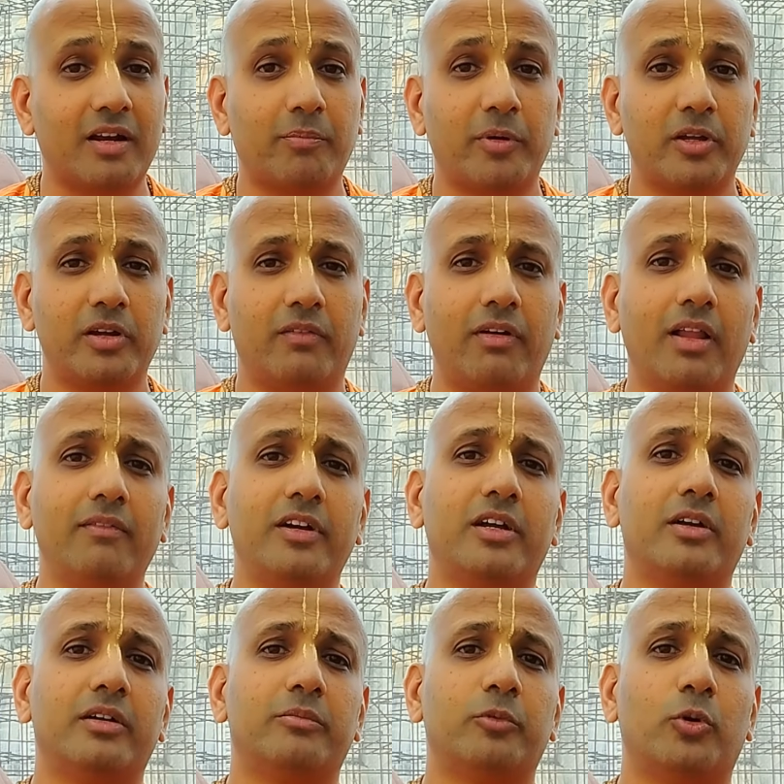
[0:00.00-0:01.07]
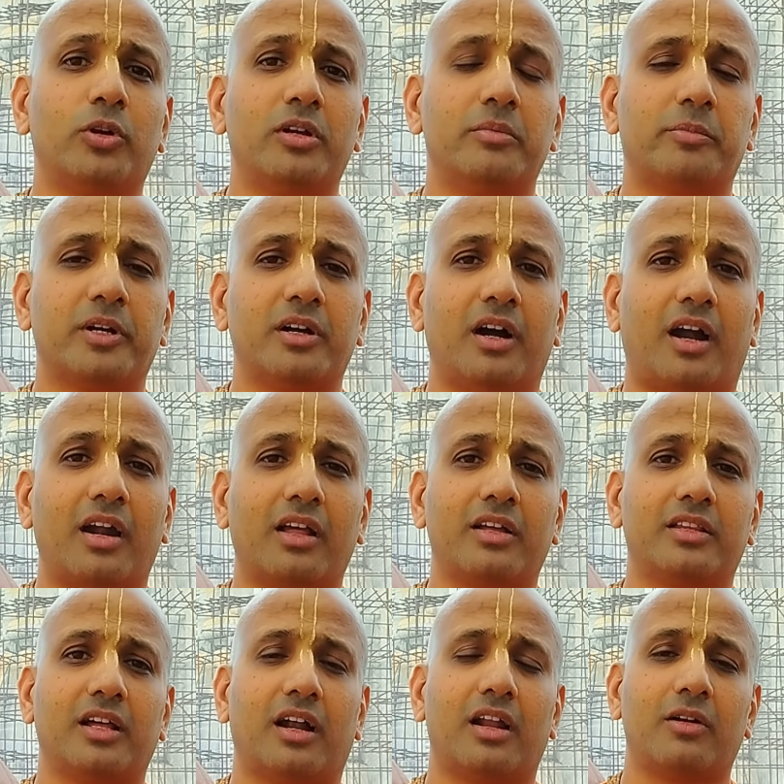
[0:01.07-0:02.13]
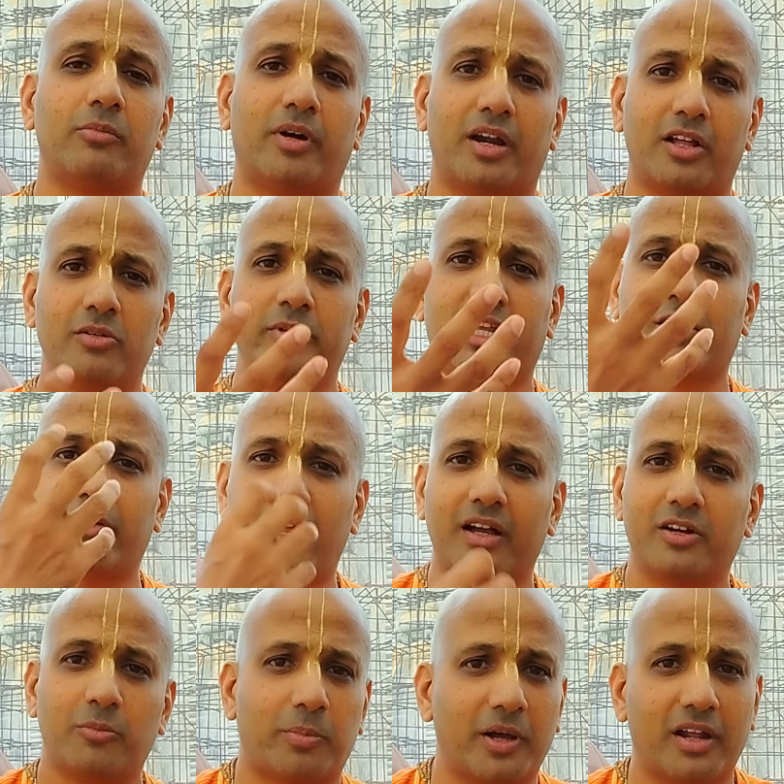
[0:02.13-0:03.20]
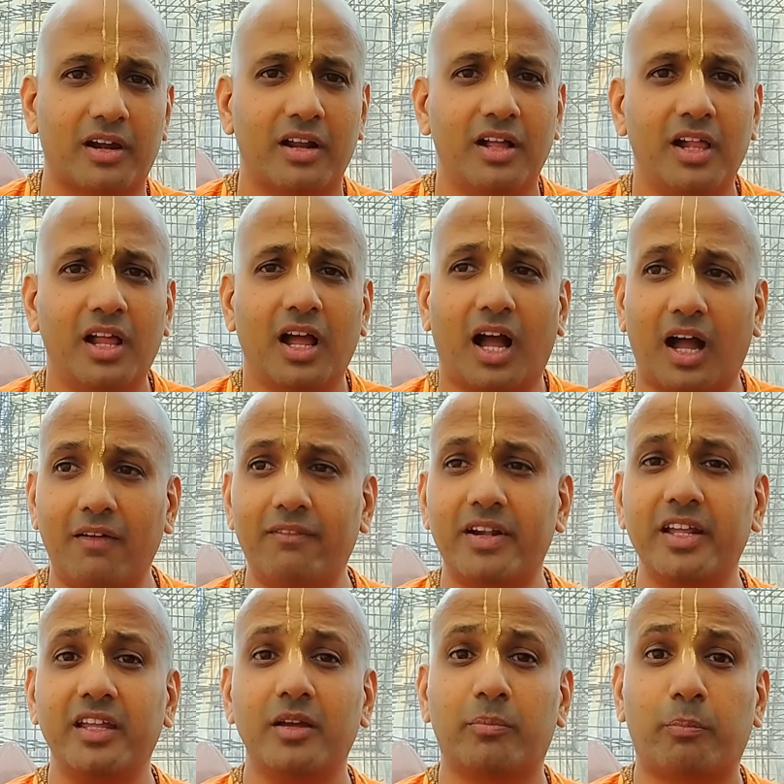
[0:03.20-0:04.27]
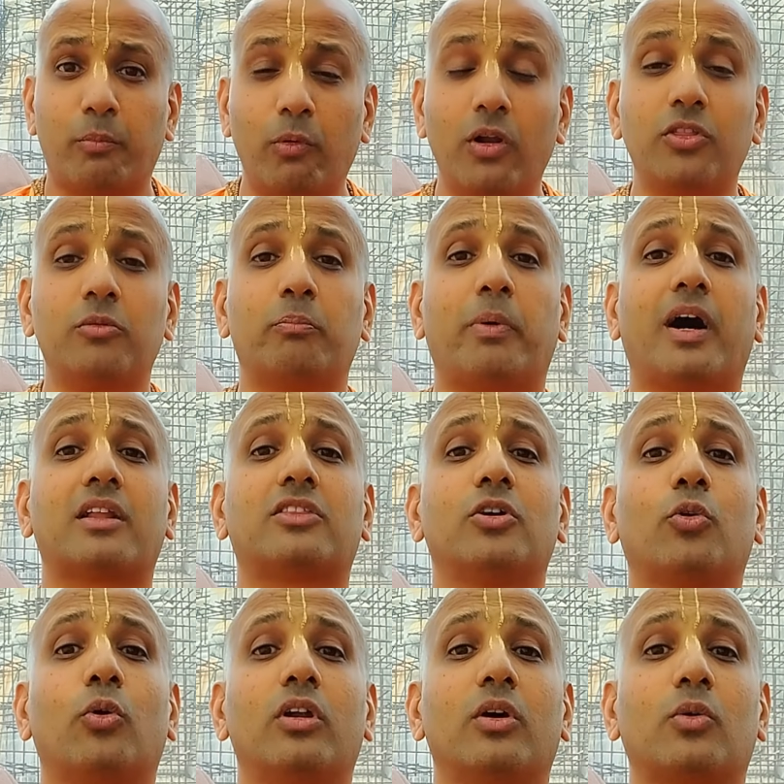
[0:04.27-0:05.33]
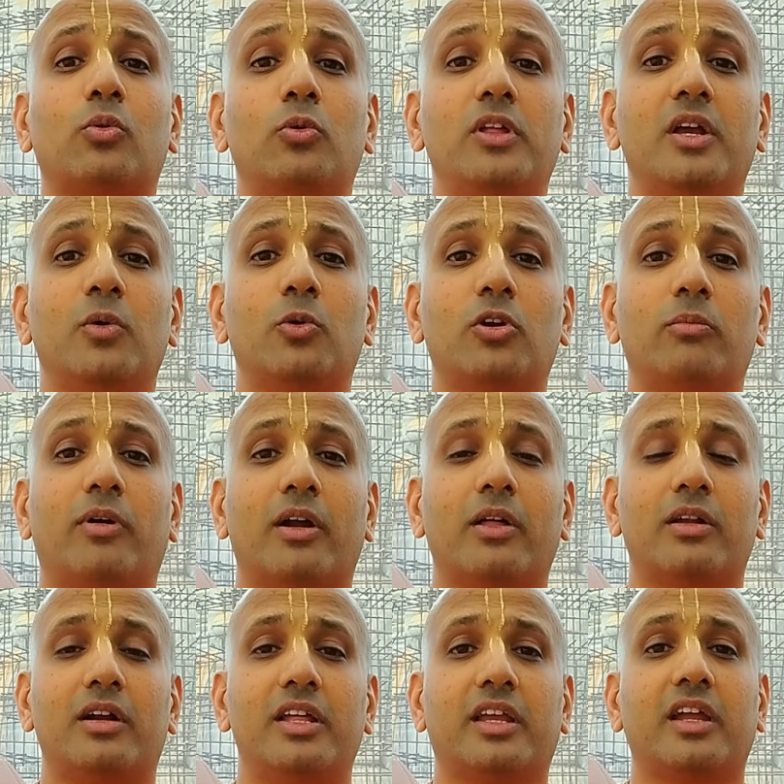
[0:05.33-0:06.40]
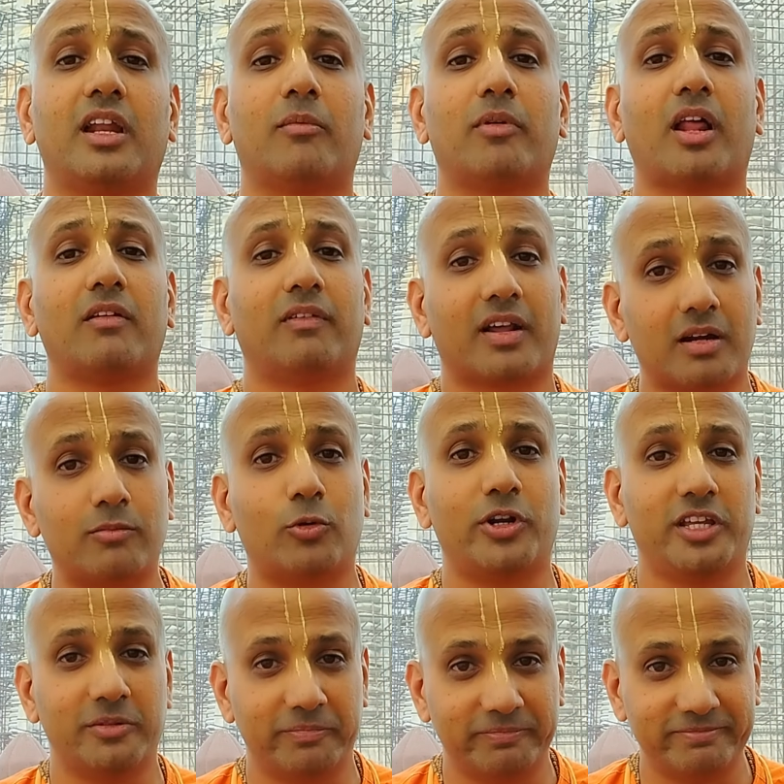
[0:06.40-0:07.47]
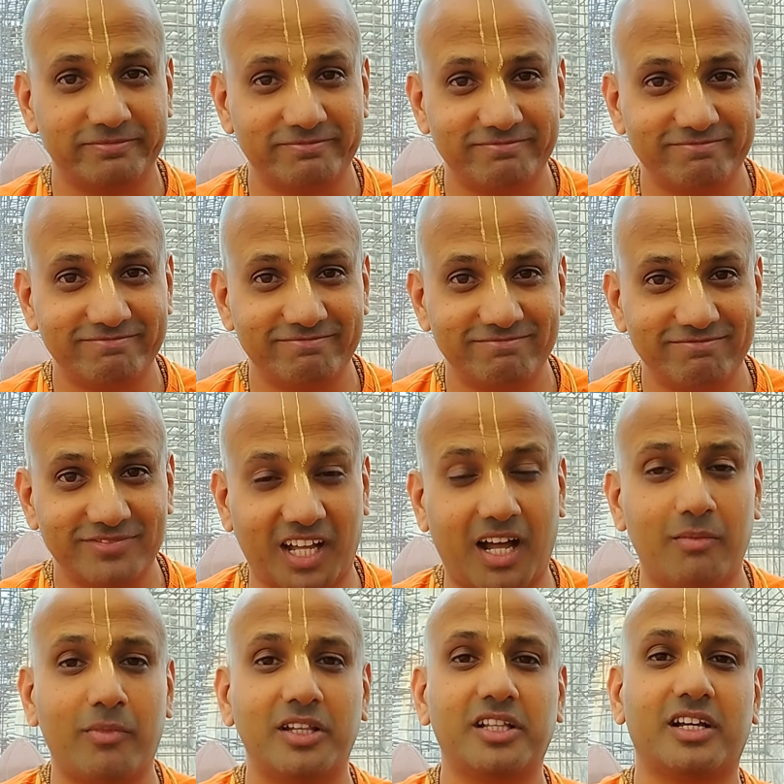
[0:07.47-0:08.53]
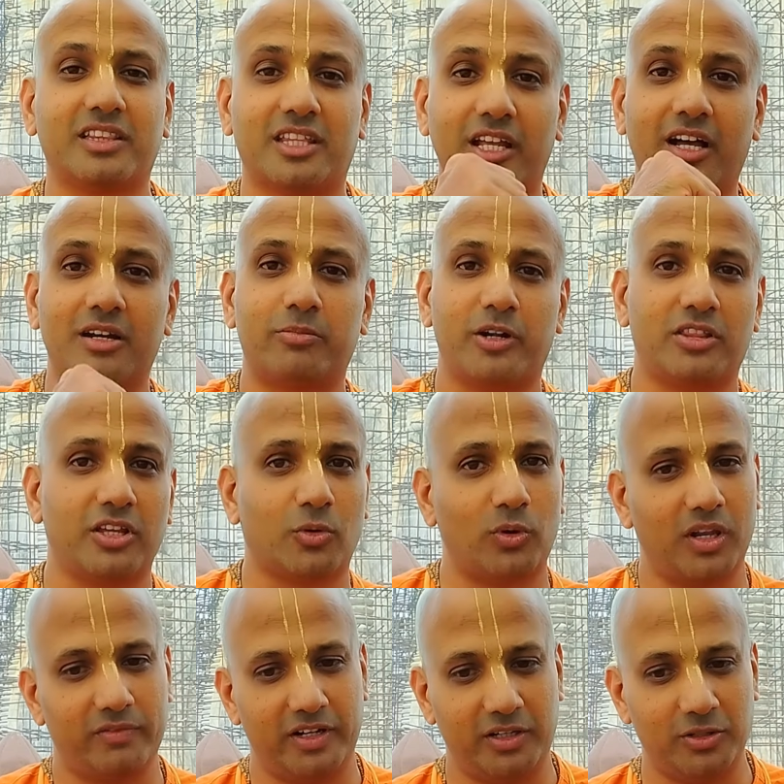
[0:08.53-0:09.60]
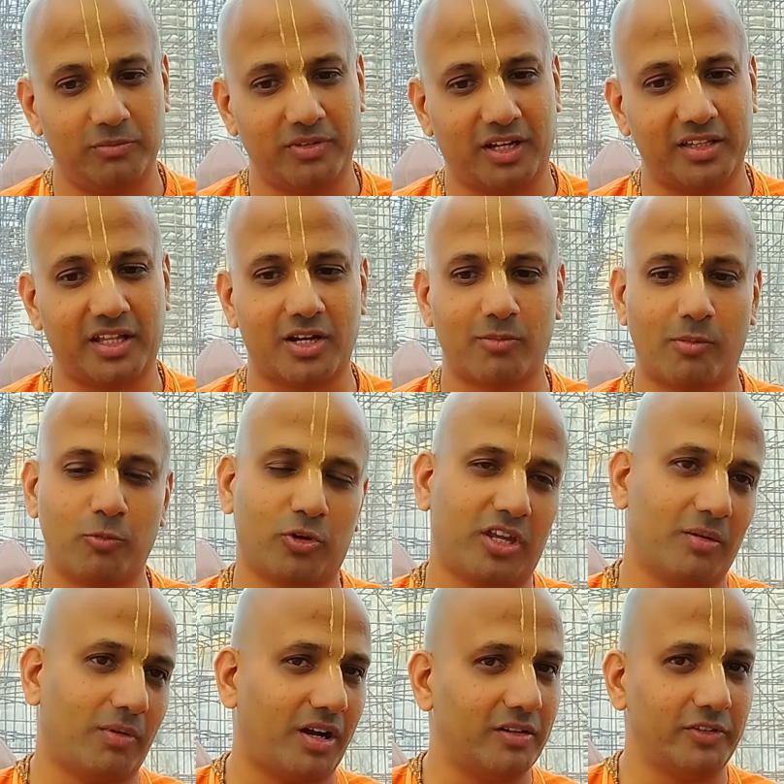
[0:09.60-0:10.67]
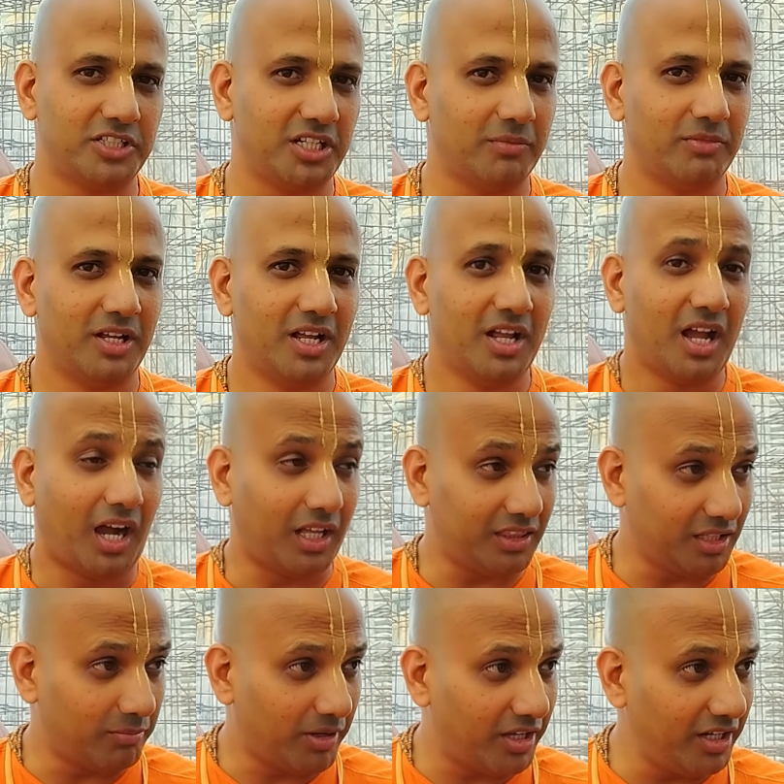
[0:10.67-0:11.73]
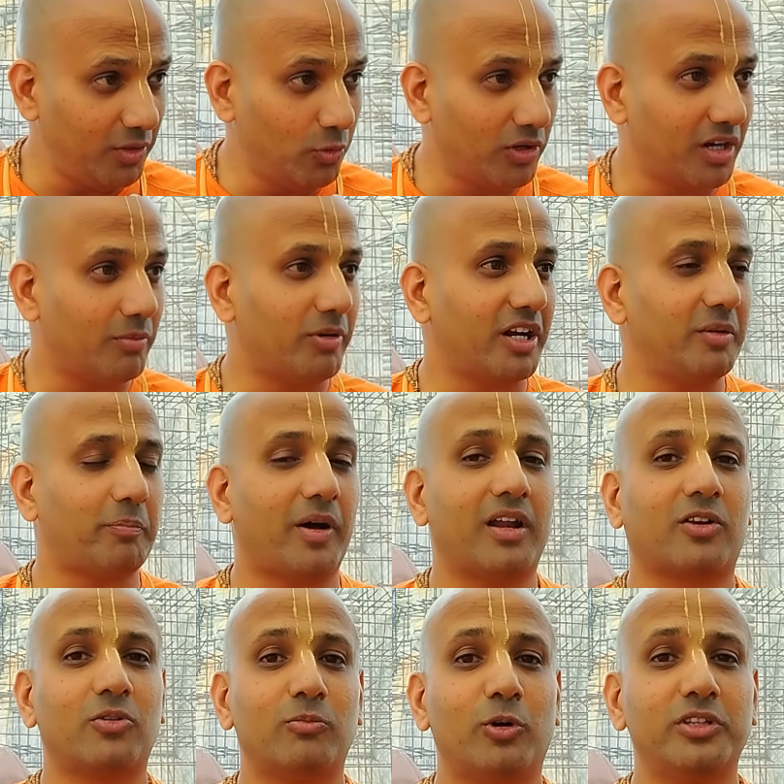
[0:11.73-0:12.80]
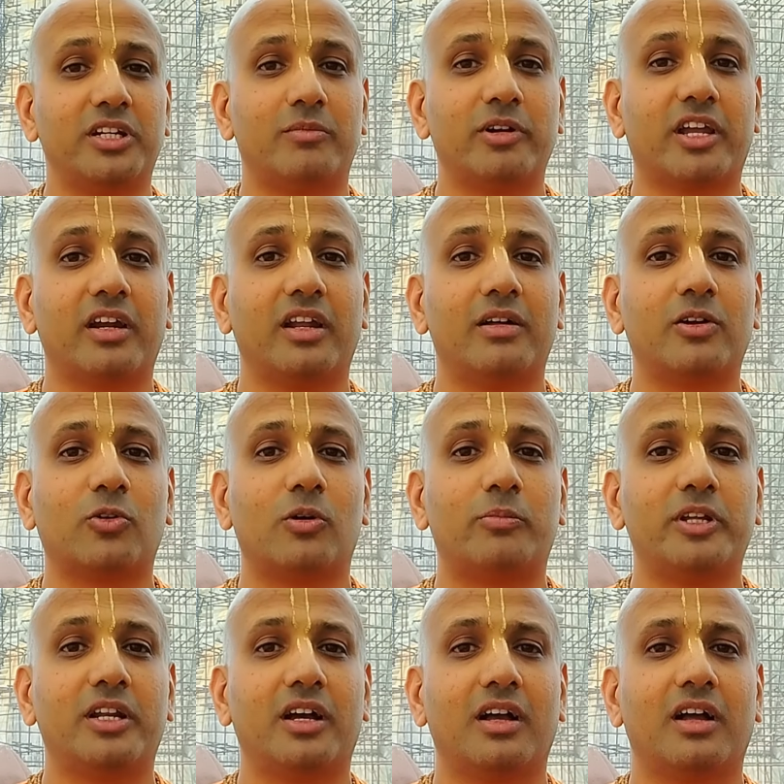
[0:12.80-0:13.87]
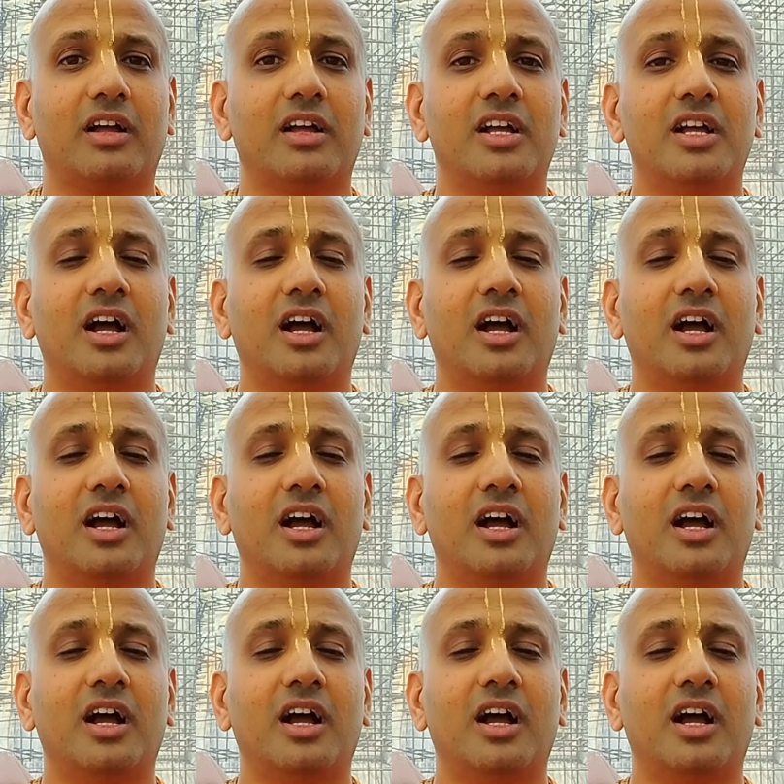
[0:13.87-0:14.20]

அவர் அப்போ எவ்வளவு ஒரு அழகு அழகு அழகு மிக்கவராக இருப்பார் அவரை எப்பொழுதும் பார்த்து கொள்ளக்கூடிய ஒரு மனநிலைக்கு நம்மளால் வர முடியும் நாம் அதுக்கு தயார்படுத்தி கொள்ள வேண்டும் அதான் ரொம்ப முக்கியமான விஷயம் அந்த மாதிரி ஒரு நபரை பார்க்கும்போது நமக்கு என்ன இருக்கும் அப்படின்னா